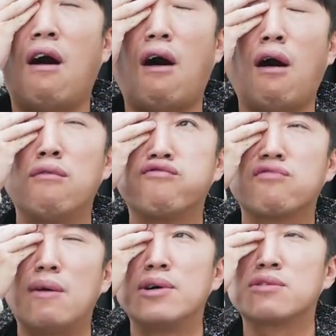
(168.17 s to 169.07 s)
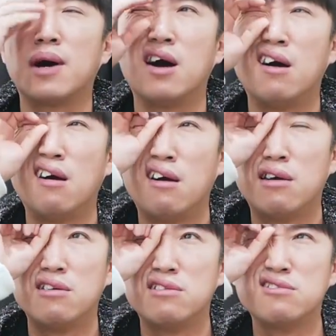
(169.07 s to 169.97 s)
아우 가만 있어봐
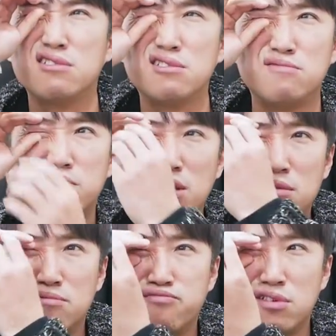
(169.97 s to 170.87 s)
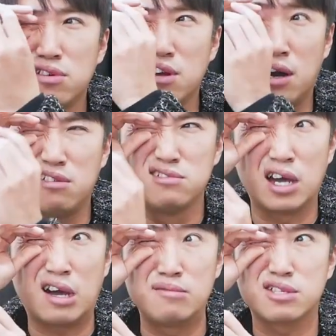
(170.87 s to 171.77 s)
이거 이거 이거 뭐 어, 야, 예,
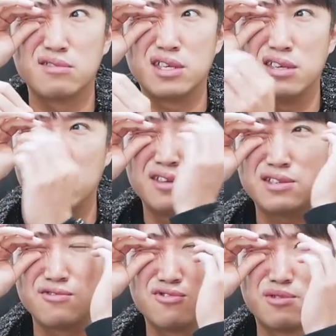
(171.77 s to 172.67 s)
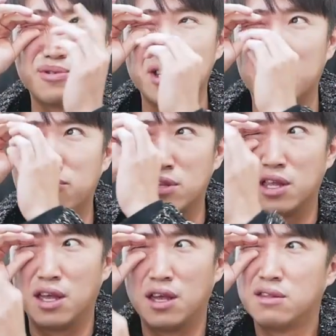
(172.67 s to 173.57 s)
가만 있어봐 입장문으로 보니까
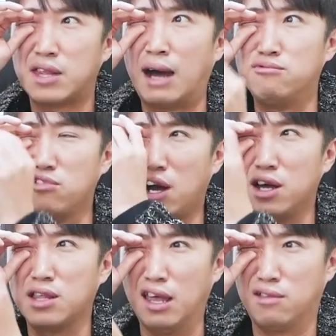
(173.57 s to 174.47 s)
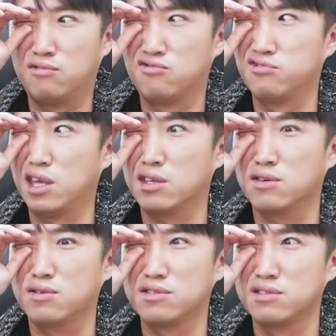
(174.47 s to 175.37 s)
뭐 나무가 내 눈에
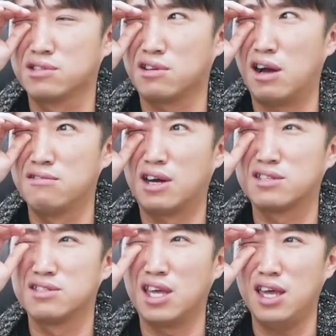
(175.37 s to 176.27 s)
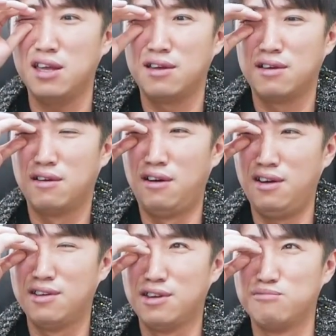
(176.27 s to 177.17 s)
들어간 것 같은데?
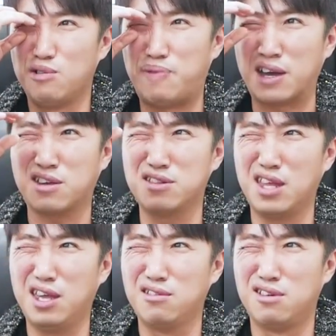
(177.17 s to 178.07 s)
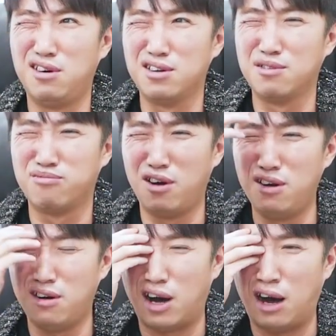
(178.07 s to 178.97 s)
어? 이거 뭐 박혔네 이거 이거 뭐요?
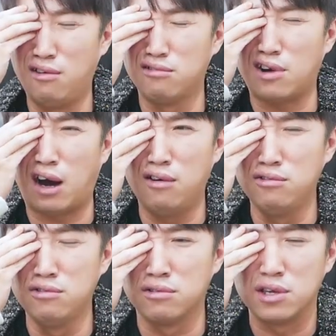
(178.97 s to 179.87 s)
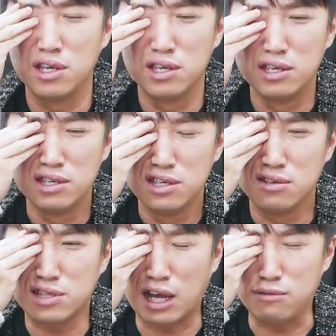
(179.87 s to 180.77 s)
아우 아우
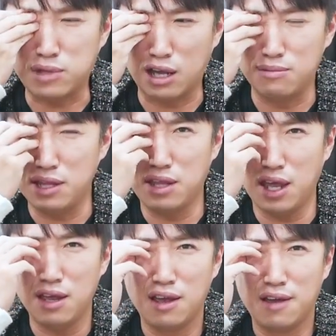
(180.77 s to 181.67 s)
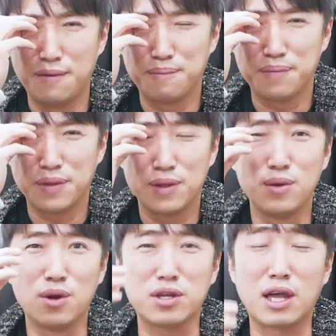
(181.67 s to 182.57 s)
이거 따끔따끔한데?
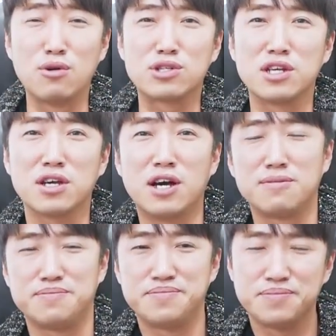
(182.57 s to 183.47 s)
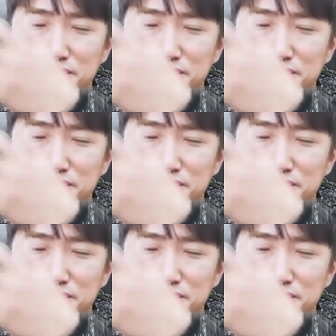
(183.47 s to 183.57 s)
이렇게 되고 있으니까